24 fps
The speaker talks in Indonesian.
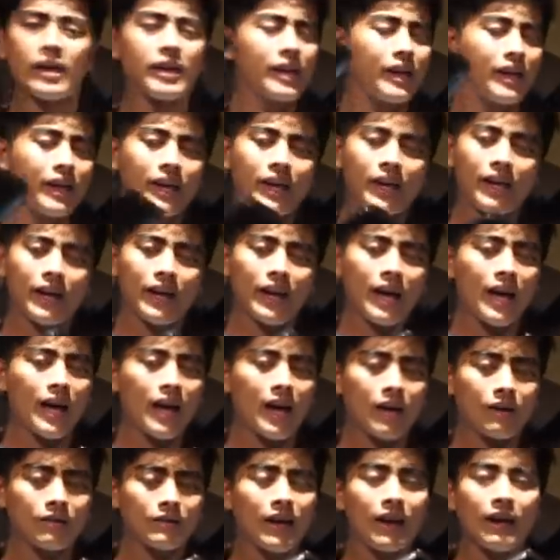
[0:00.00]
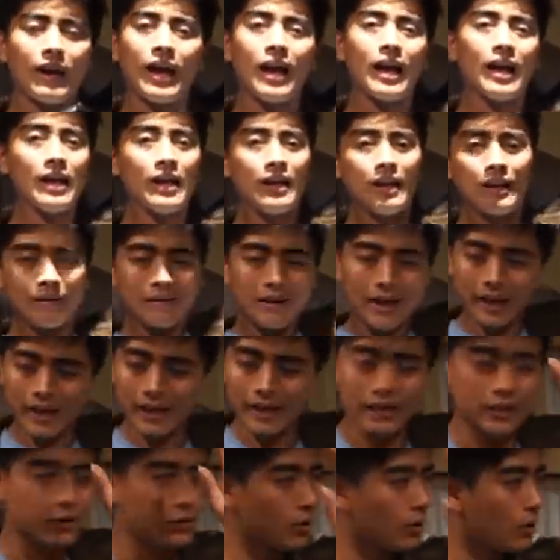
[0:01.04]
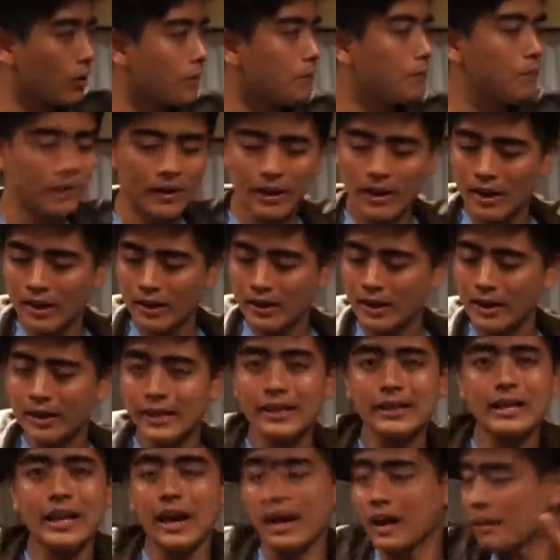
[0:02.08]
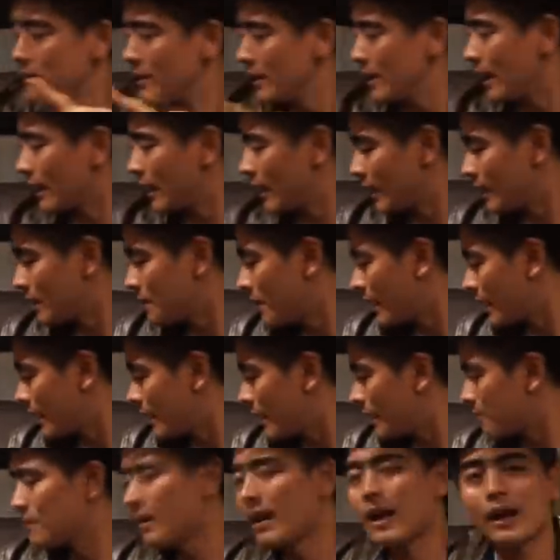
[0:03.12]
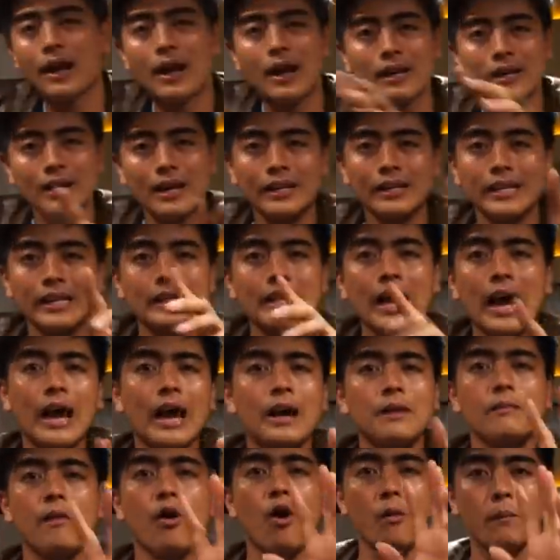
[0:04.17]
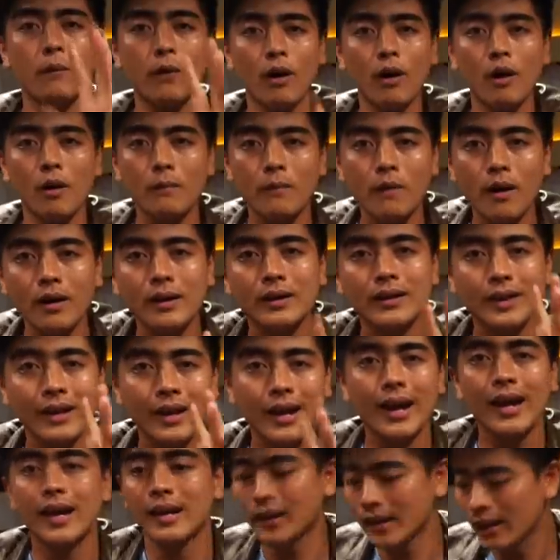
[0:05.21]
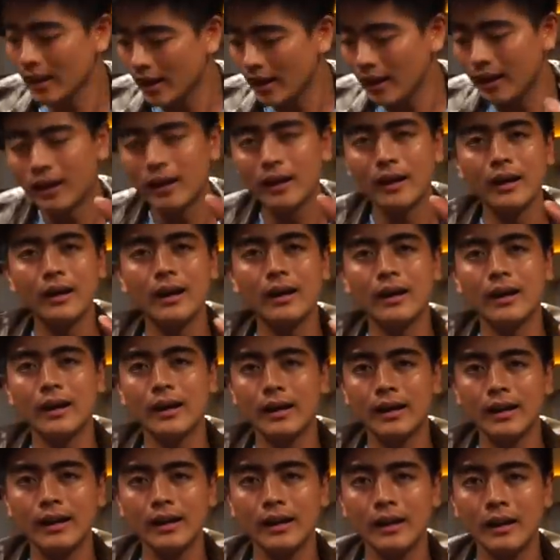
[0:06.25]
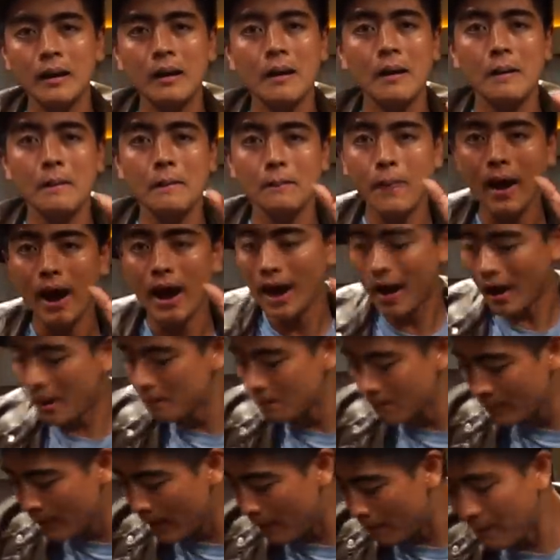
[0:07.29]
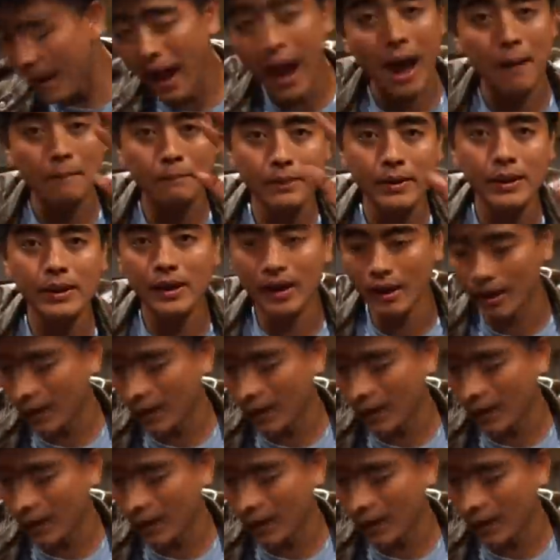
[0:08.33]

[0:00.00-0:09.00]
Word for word: Gila, udah udah kita cukup dan kita akan melihat nanti bagian belakang dan kita akan mengobrol-ngobrol dengan uh, Pak, Pak Abi